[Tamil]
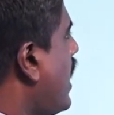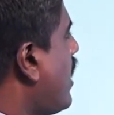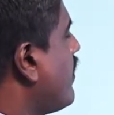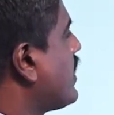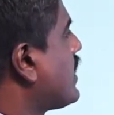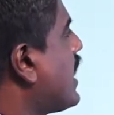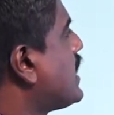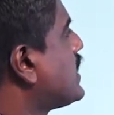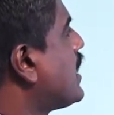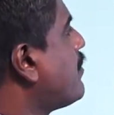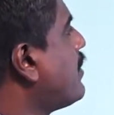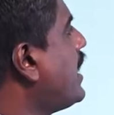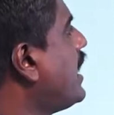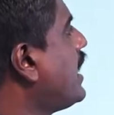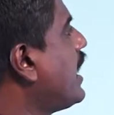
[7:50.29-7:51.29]
அவை
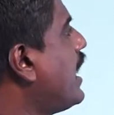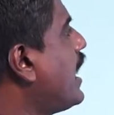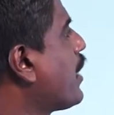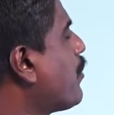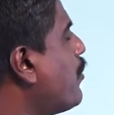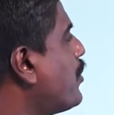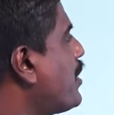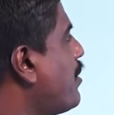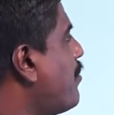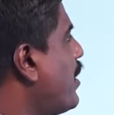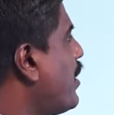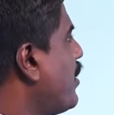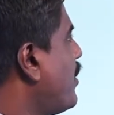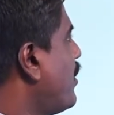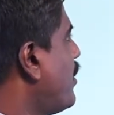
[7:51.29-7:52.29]
தசம எண்களை கூட்டும்
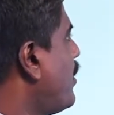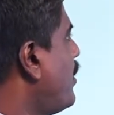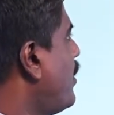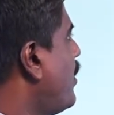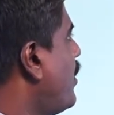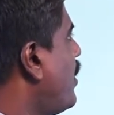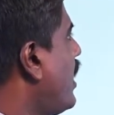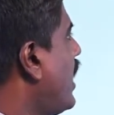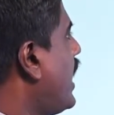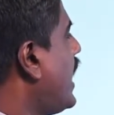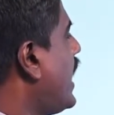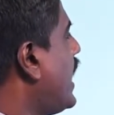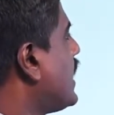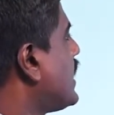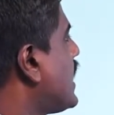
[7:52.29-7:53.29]
பொழுது
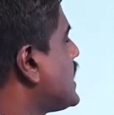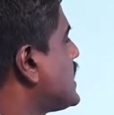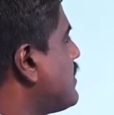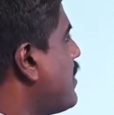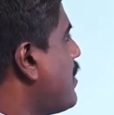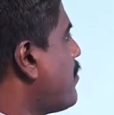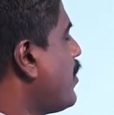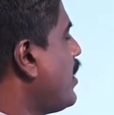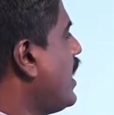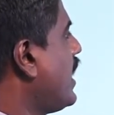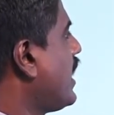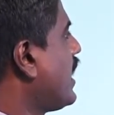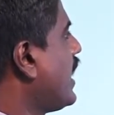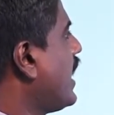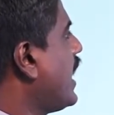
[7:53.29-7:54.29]
என்ன தசம
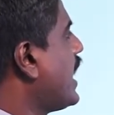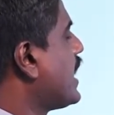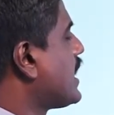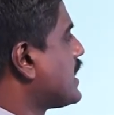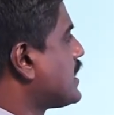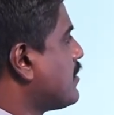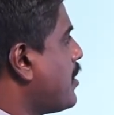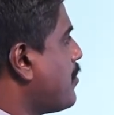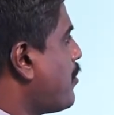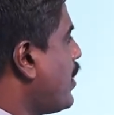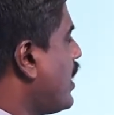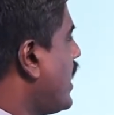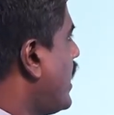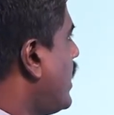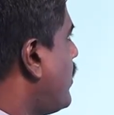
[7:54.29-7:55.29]
புள்ளிகளுக்கு நேரே தசம
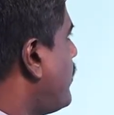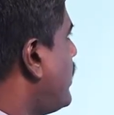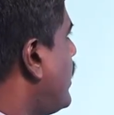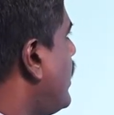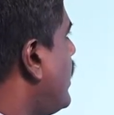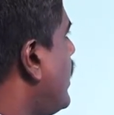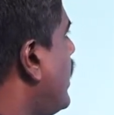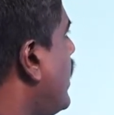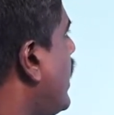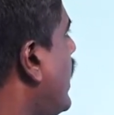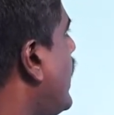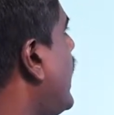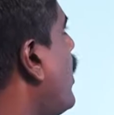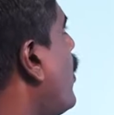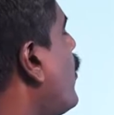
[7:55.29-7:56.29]
புள்ளிகளும்
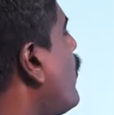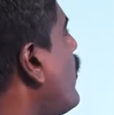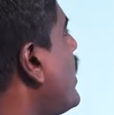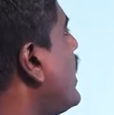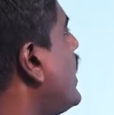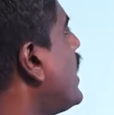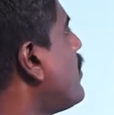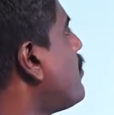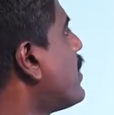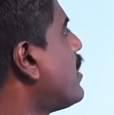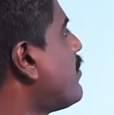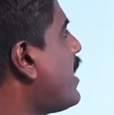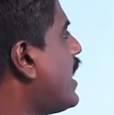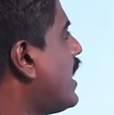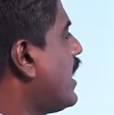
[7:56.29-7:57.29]
என்ன ஒவ்வொரு
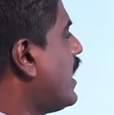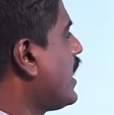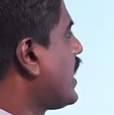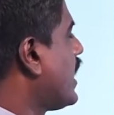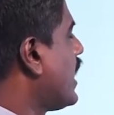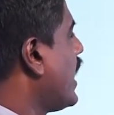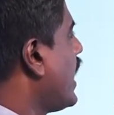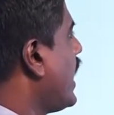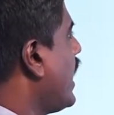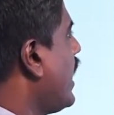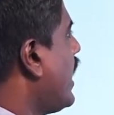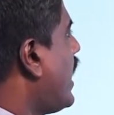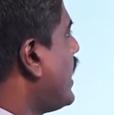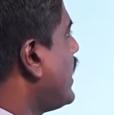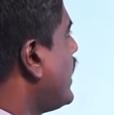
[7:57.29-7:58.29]
இடப்பெருமானங்களுக்கு நேரே
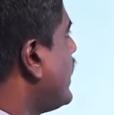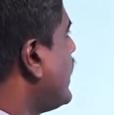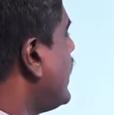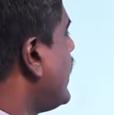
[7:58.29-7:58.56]
அந்தந்த